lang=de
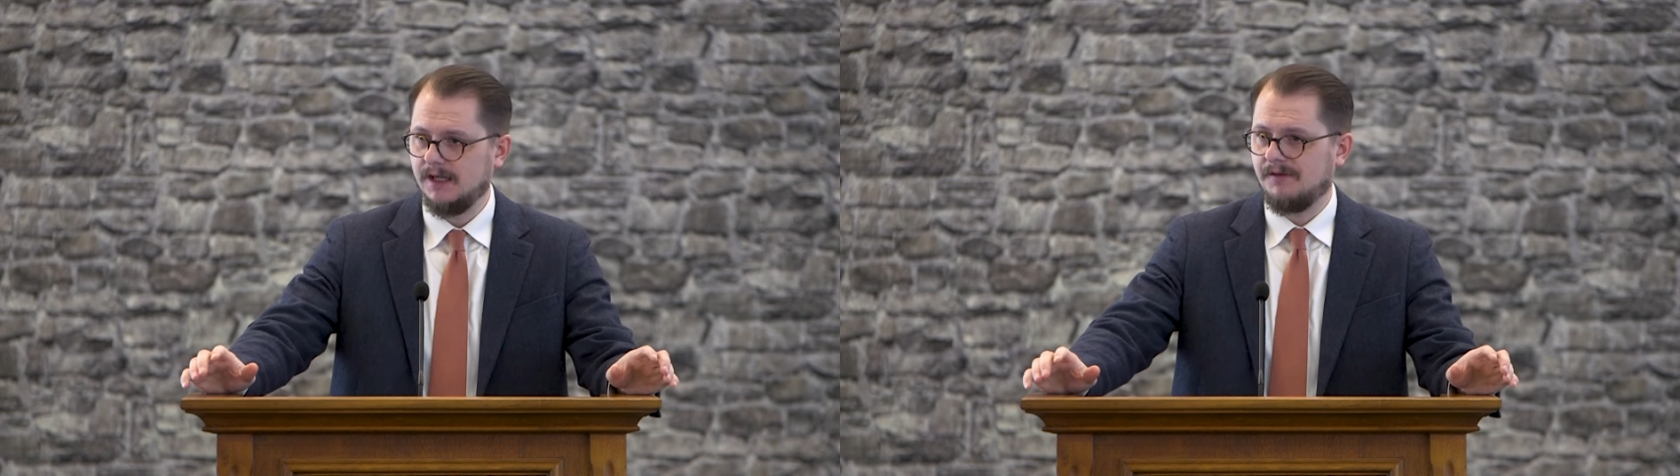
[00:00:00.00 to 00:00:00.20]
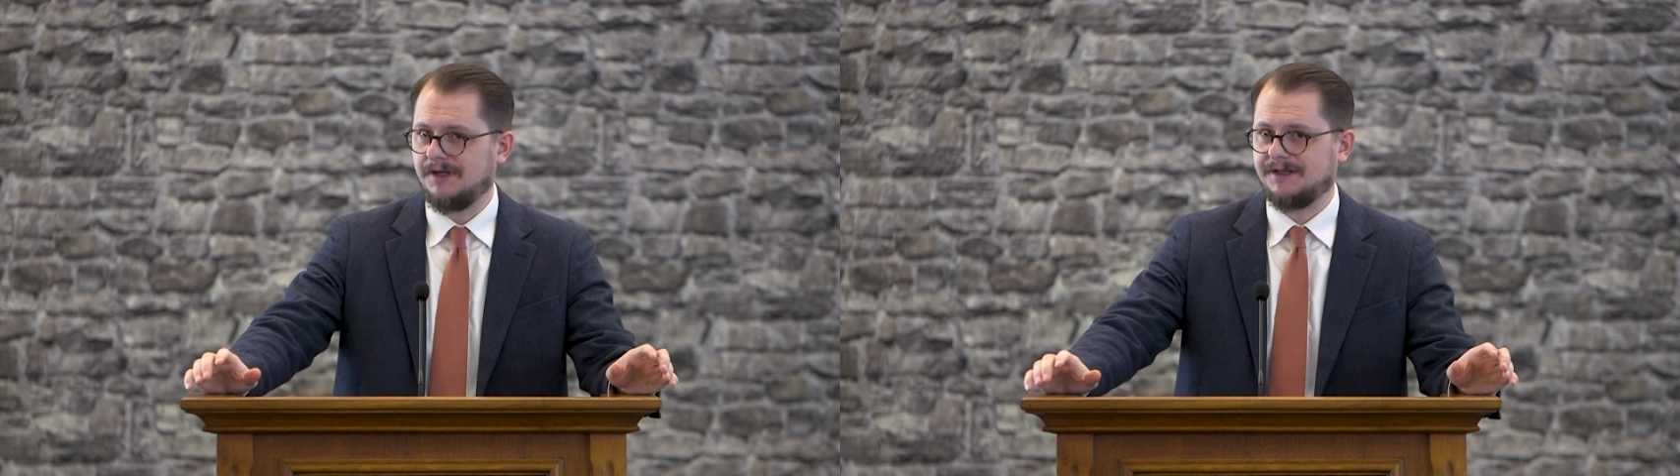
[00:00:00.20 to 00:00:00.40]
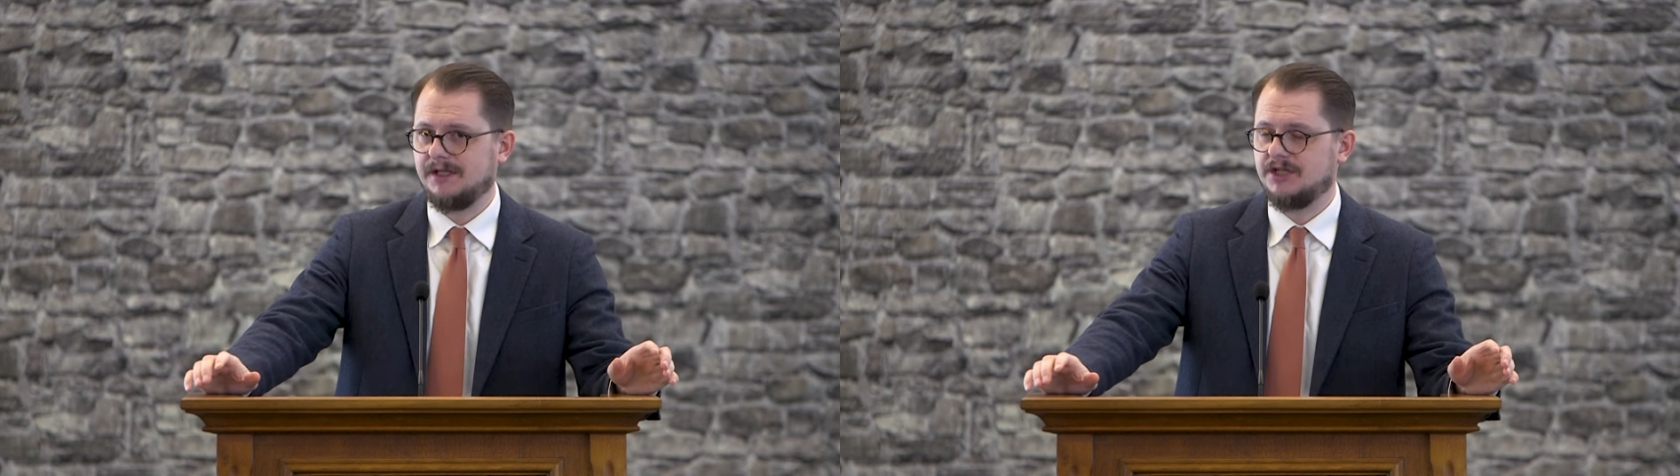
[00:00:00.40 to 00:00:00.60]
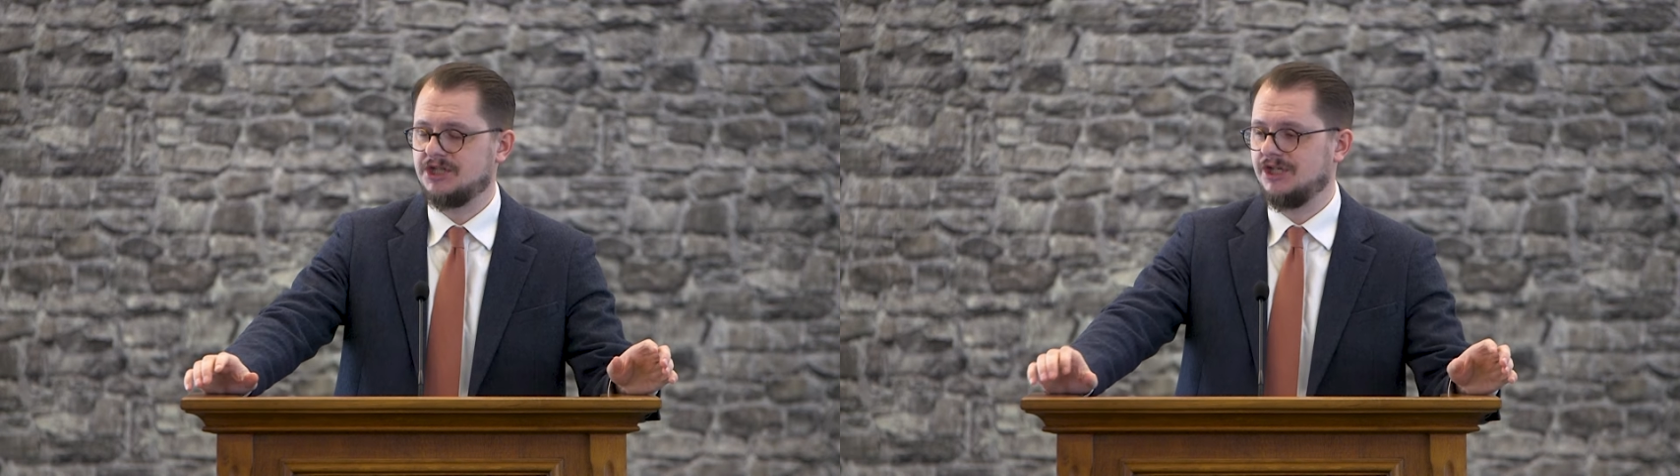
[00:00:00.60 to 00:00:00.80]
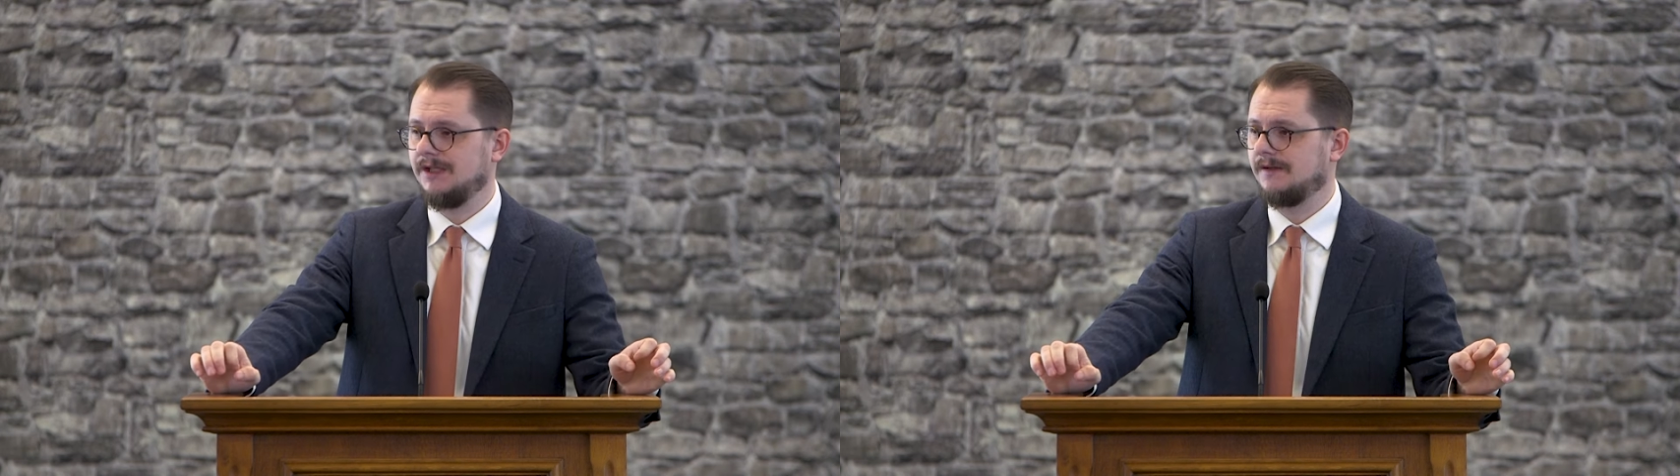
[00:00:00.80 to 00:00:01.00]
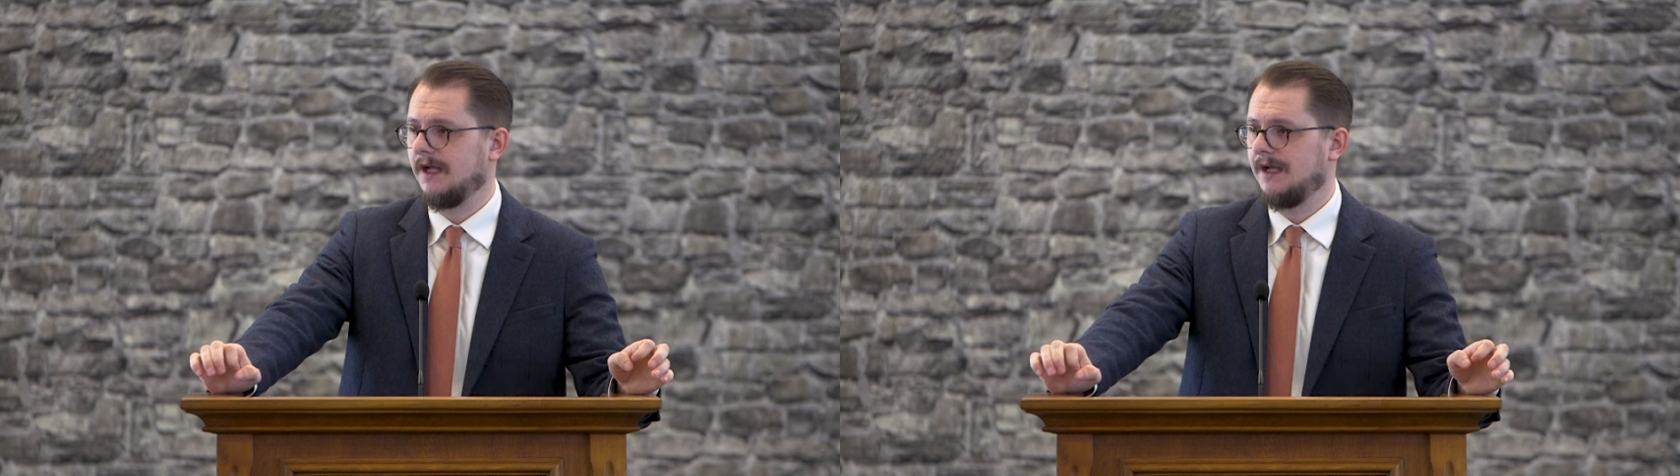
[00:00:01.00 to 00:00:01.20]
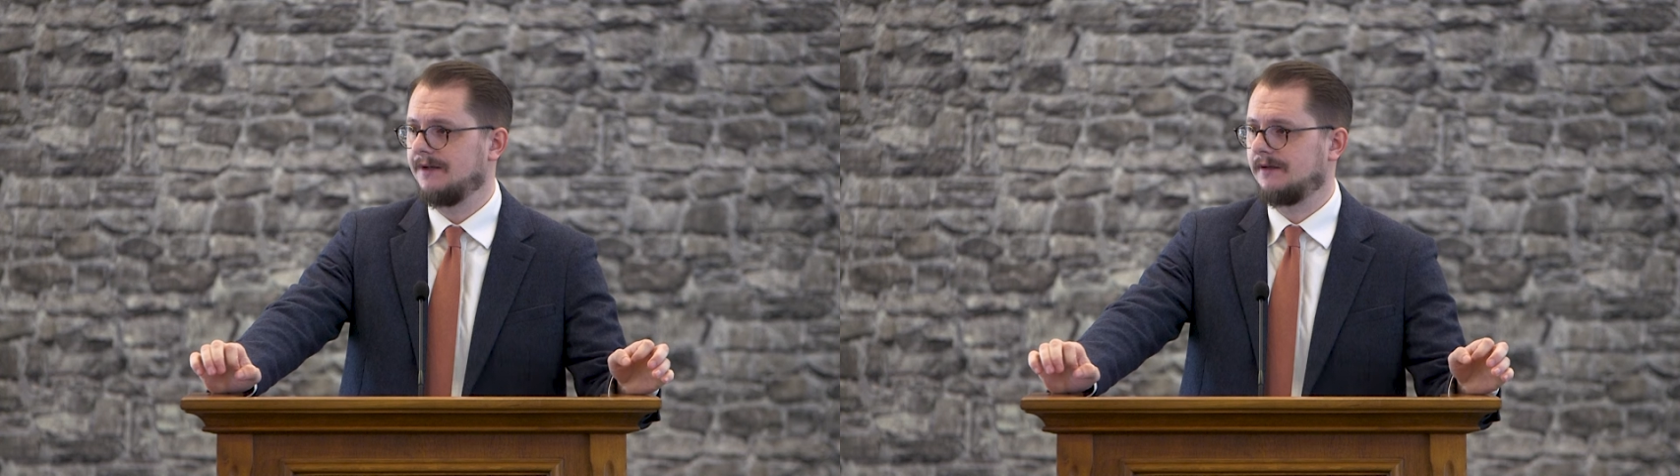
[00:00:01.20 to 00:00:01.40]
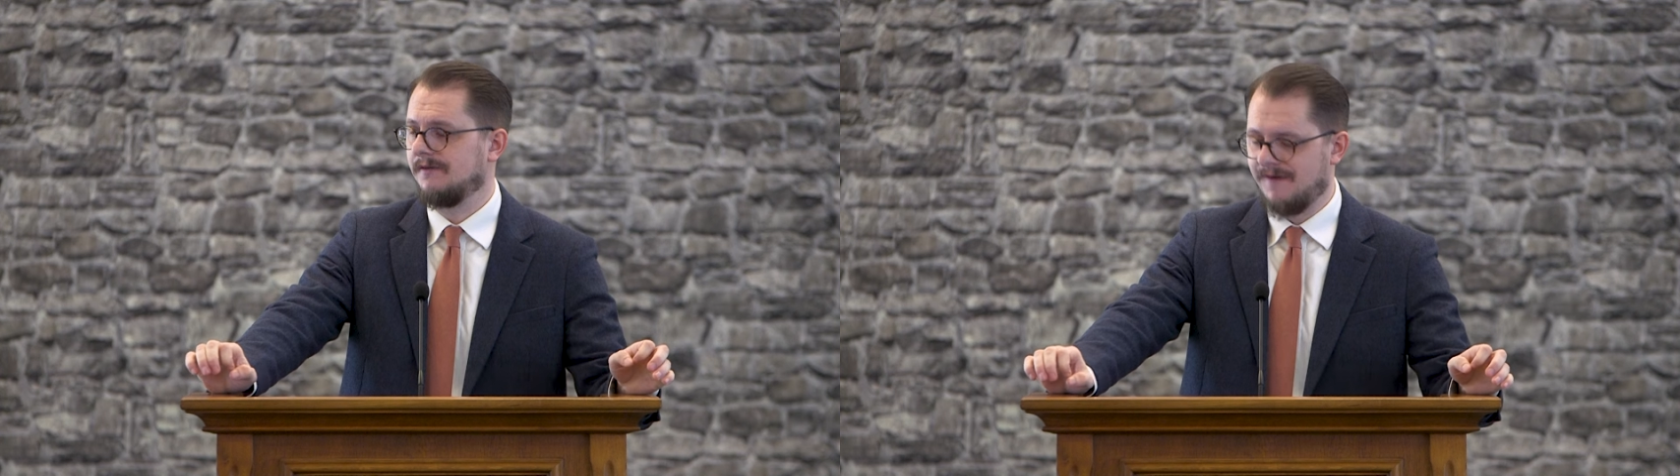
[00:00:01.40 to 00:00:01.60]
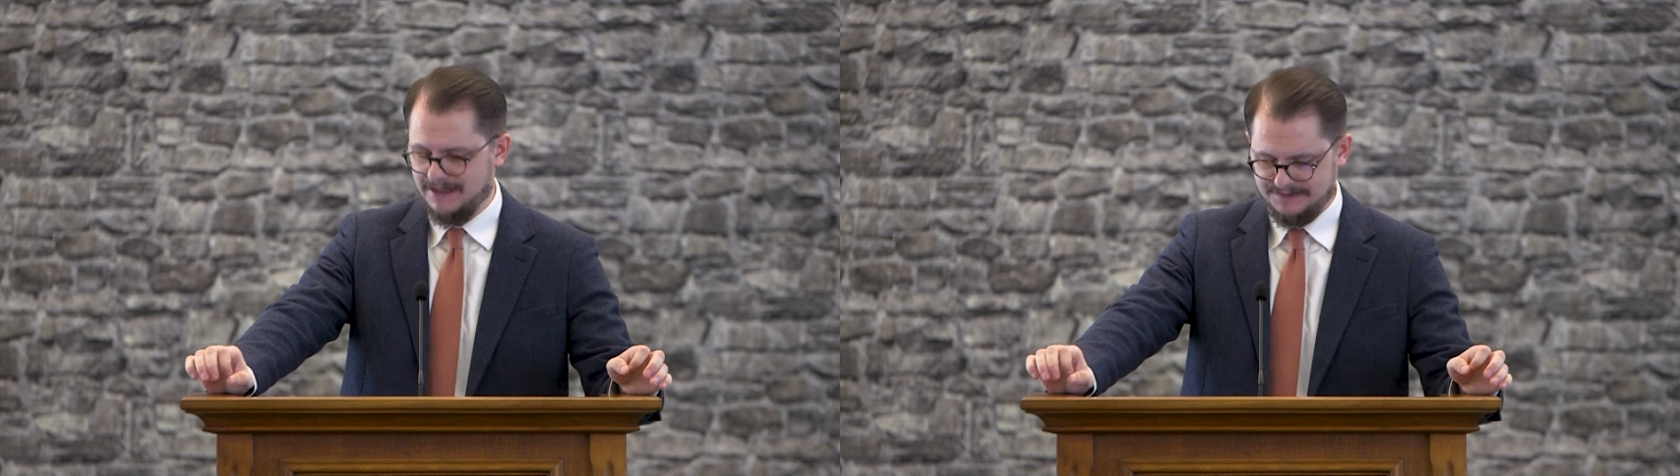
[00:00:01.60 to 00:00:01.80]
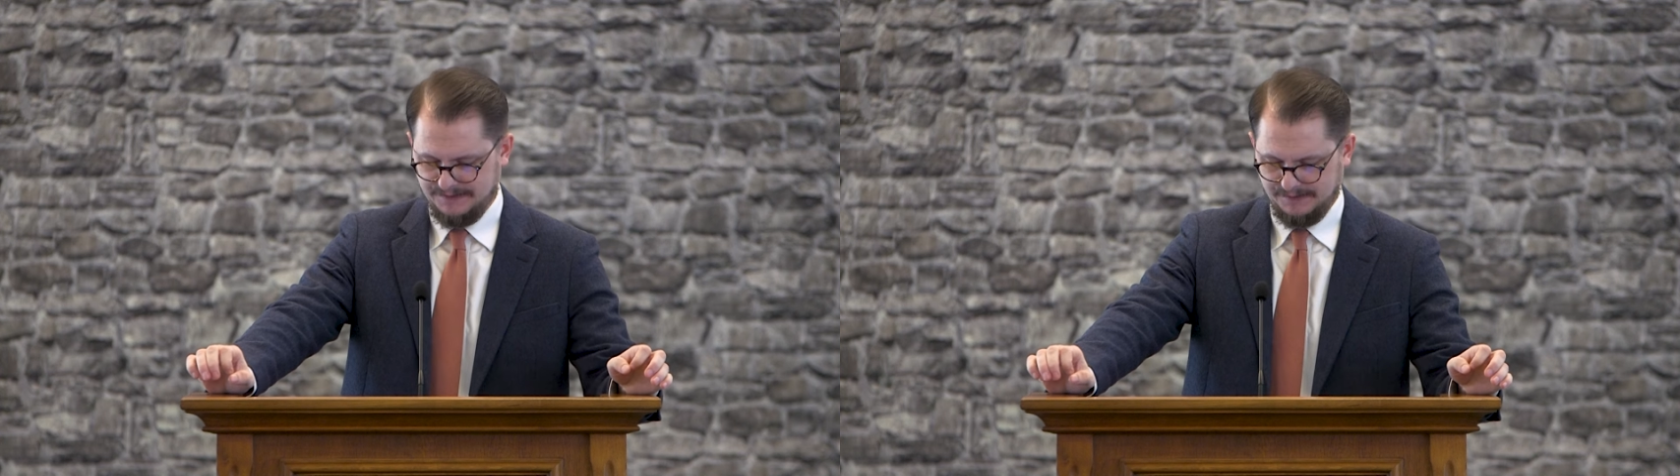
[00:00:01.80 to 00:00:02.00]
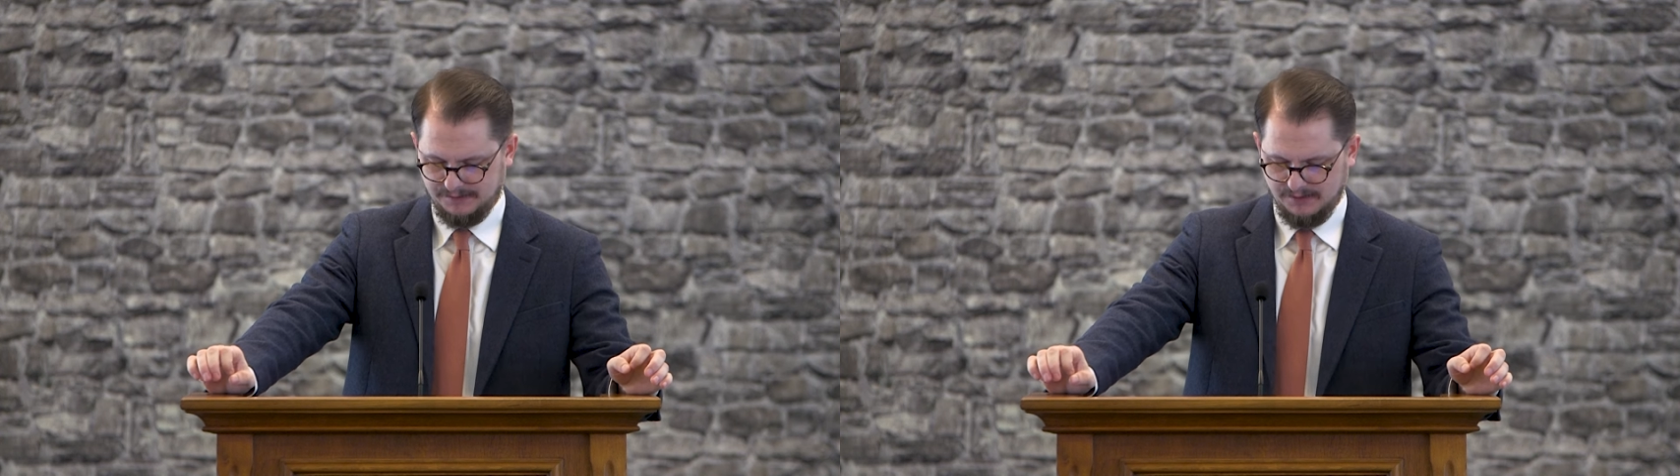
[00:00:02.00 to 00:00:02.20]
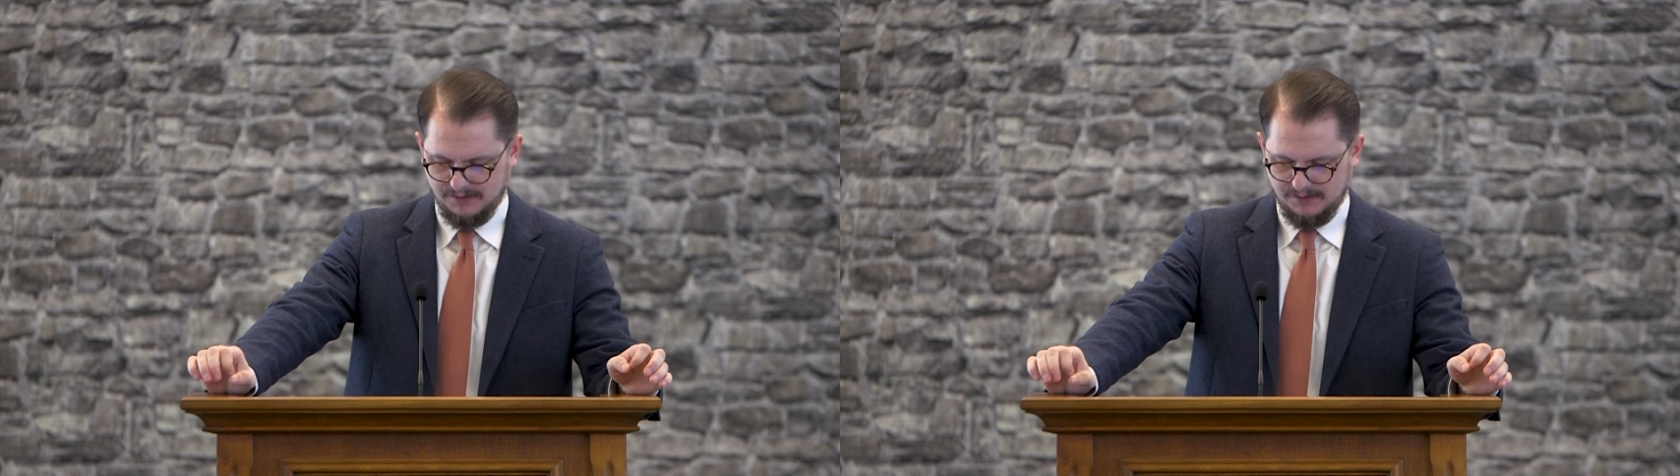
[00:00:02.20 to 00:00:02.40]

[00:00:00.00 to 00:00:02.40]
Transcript: was hier geschieht, ist gewaltig.